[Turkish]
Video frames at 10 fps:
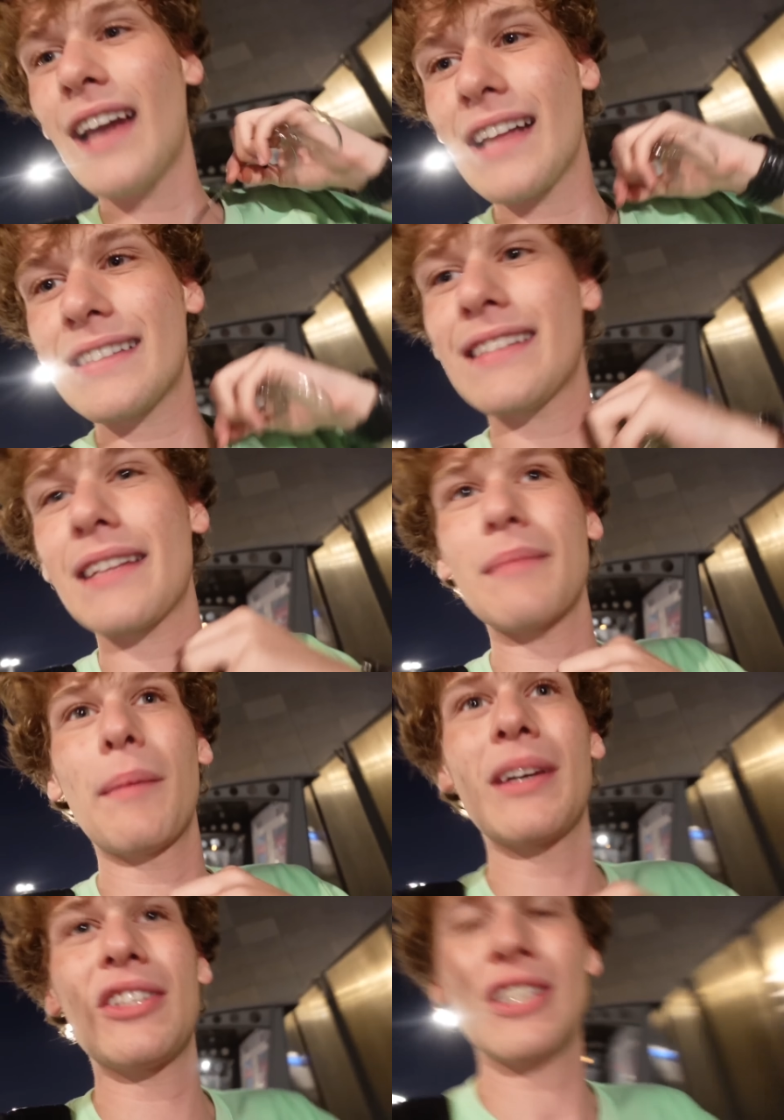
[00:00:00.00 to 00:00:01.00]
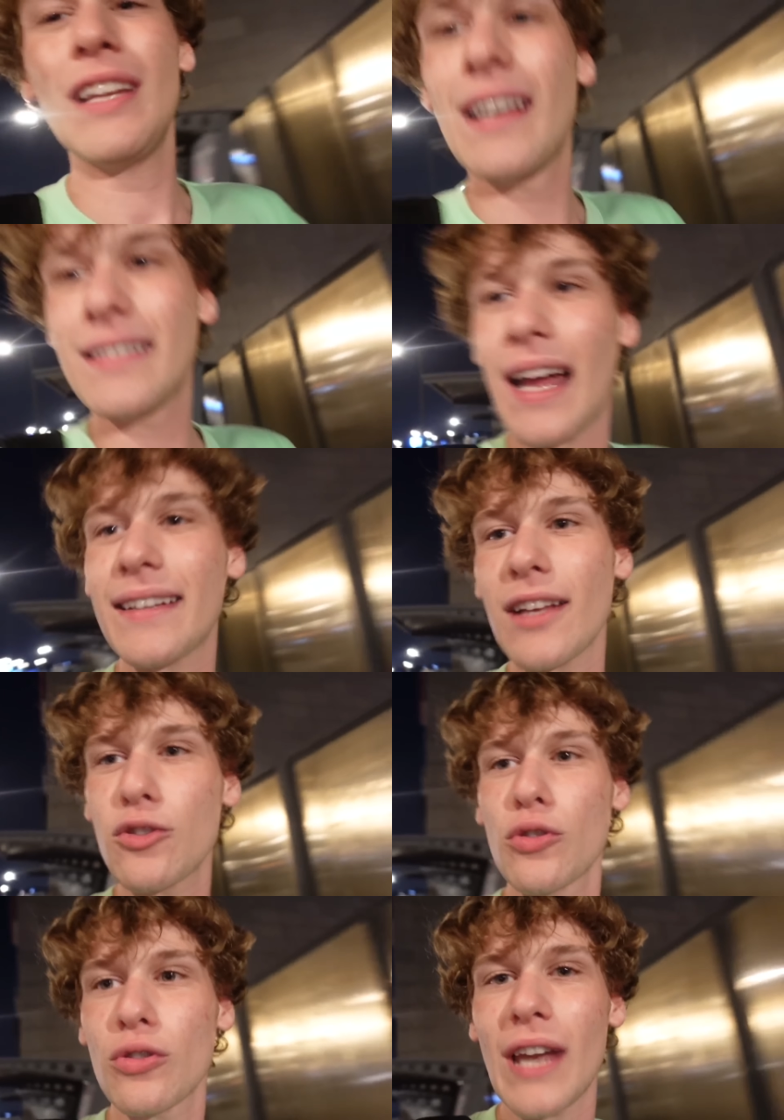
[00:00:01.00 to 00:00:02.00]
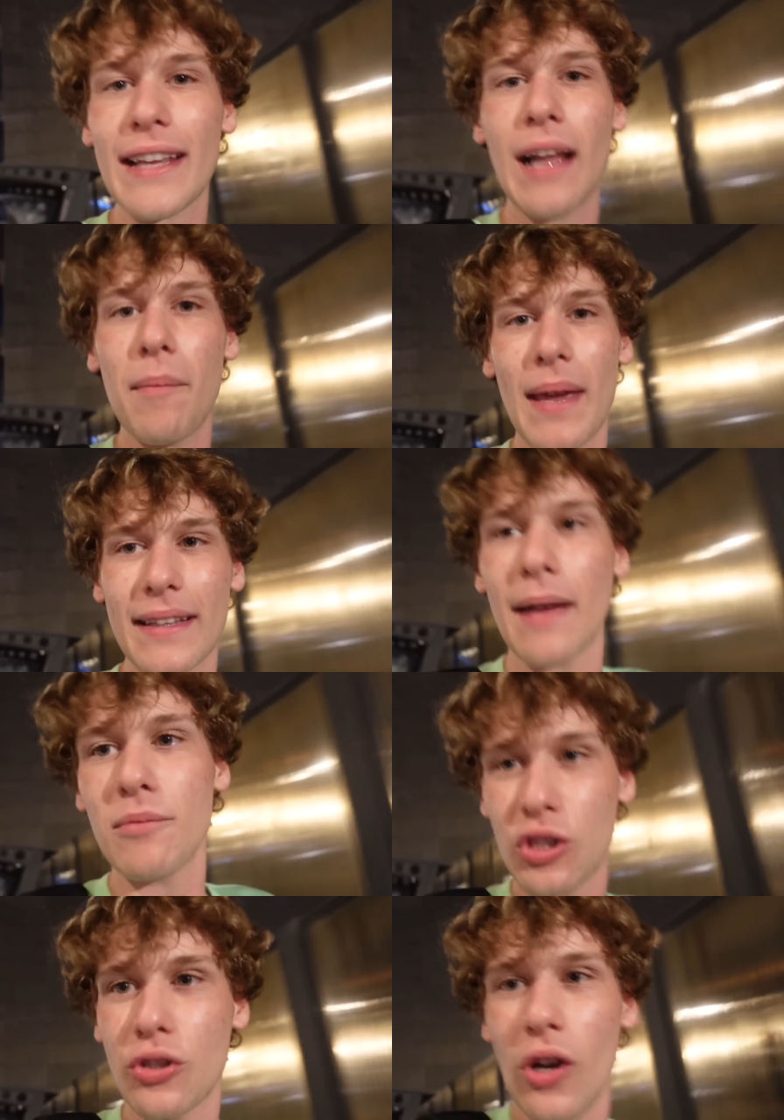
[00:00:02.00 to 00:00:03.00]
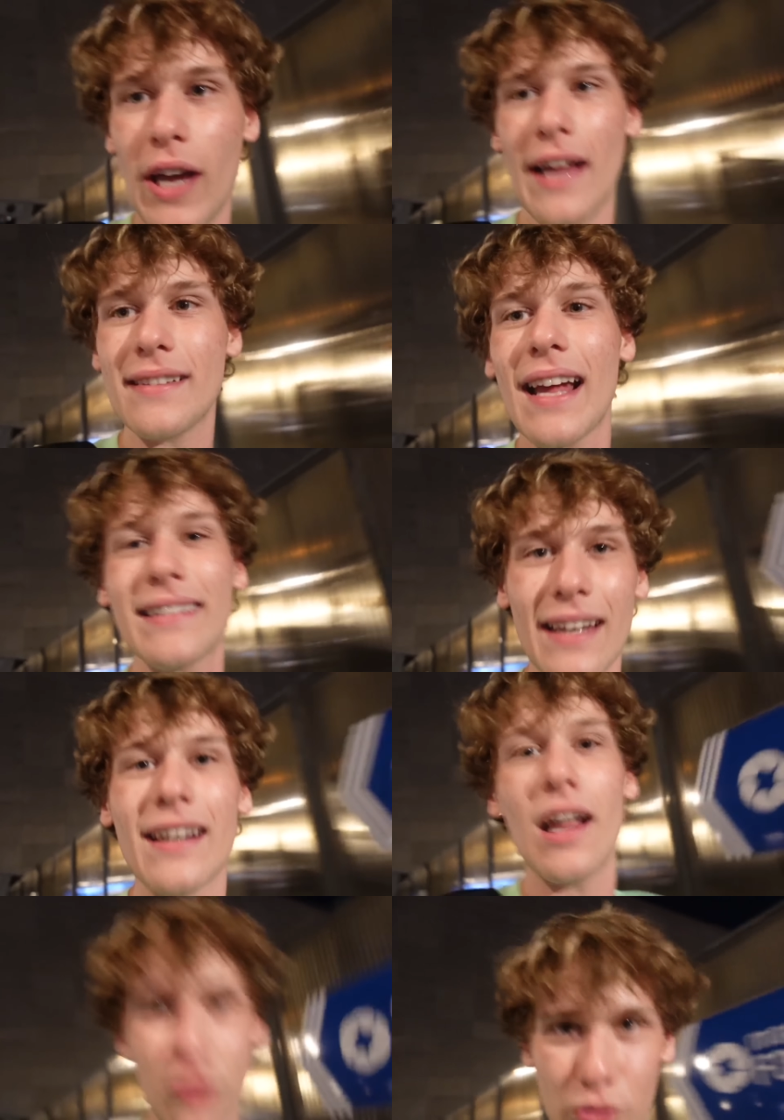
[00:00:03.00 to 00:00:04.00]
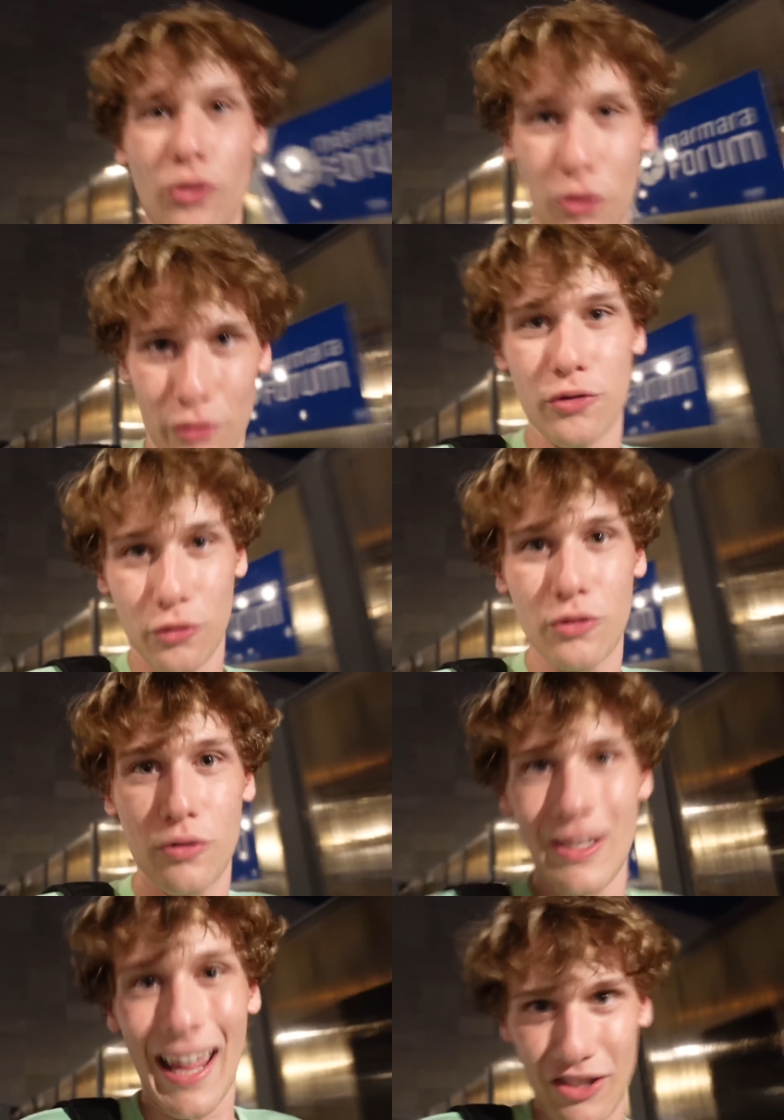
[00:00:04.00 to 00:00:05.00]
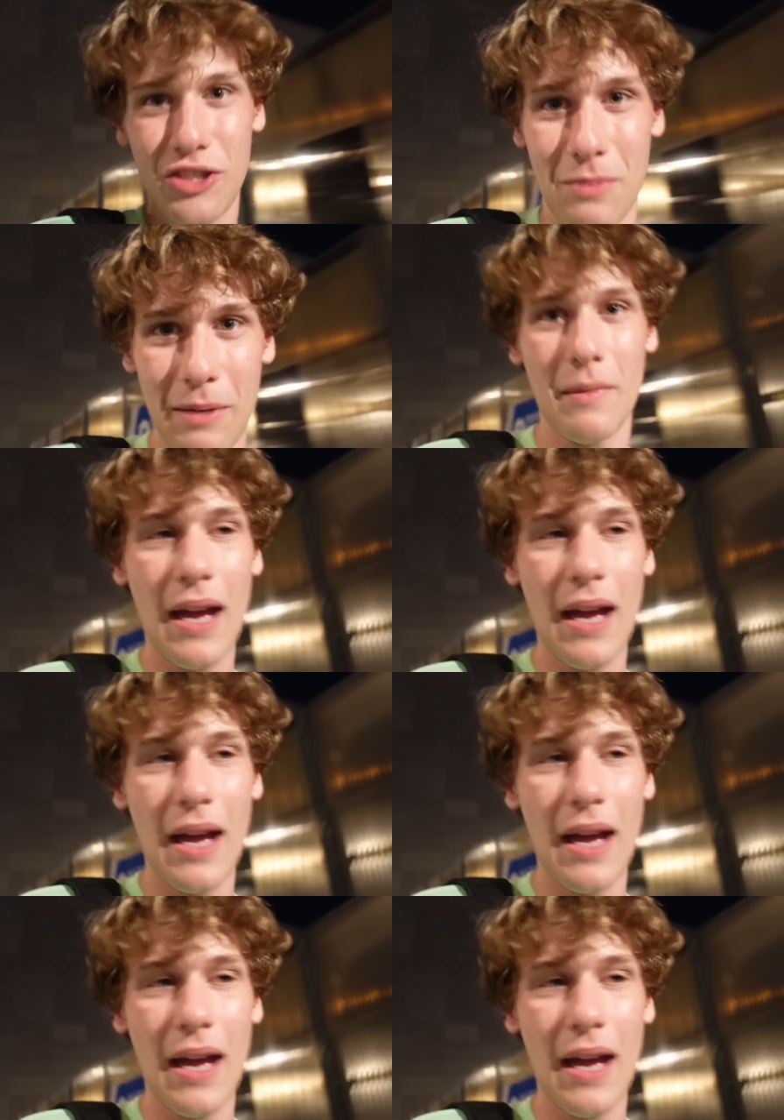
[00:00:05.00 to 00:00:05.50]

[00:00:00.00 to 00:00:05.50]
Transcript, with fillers: rahatsız etmemek için. Zaten çünkü reklam meklam çıkıyor ya. Zaten rahatsız oluyorsunuz. Yanlış mıyım?